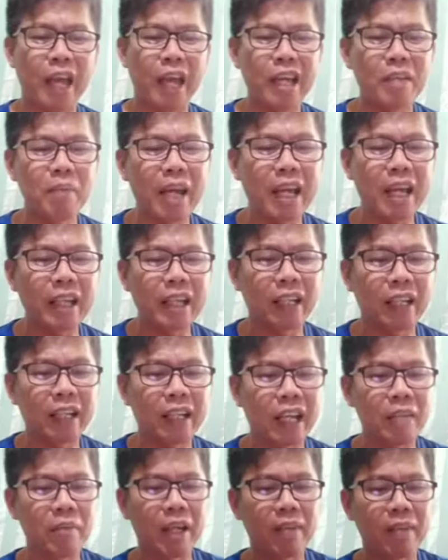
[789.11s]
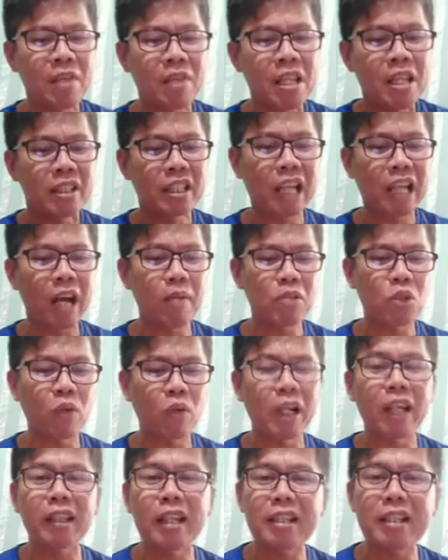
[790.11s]
Amen and amen. Psalms
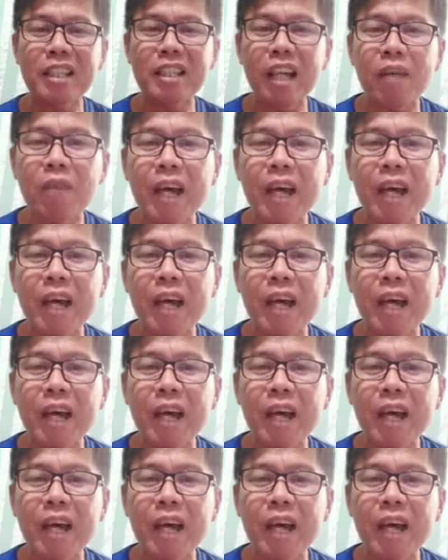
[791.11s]
107